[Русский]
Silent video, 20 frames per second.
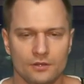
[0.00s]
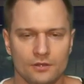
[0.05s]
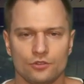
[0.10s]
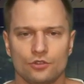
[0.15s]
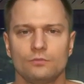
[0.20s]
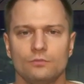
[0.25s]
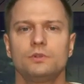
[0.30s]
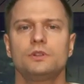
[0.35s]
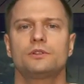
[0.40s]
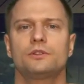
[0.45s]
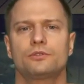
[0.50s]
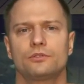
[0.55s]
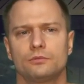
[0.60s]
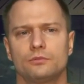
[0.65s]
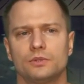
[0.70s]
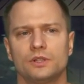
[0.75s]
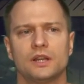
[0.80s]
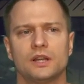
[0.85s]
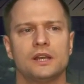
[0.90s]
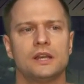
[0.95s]
Что было, то и
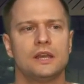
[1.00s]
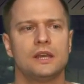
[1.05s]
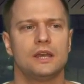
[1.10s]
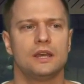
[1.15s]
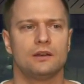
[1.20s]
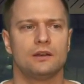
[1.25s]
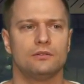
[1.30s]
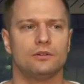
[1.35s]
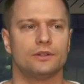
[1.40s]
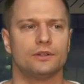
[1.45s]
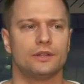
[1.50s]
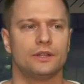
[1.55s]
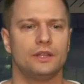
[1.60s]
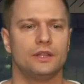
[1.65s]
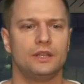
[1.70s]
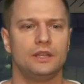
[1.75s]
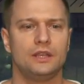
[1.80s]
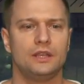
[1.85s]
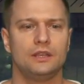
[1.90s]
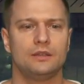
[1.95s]
было. Вот.
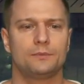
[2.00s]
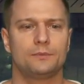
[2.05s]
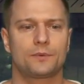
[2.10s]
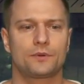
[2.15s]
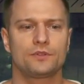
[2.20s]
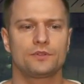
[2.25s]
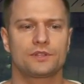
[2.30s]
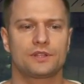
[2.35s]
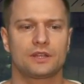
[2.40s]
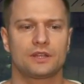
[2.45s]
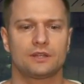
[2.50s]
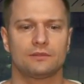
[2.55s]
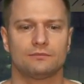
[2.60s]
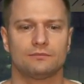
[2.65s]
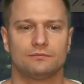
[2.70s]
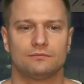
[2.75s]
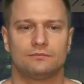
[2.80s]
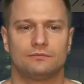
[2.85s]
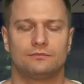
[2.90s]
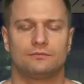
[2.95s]
И
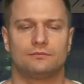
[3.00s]
просто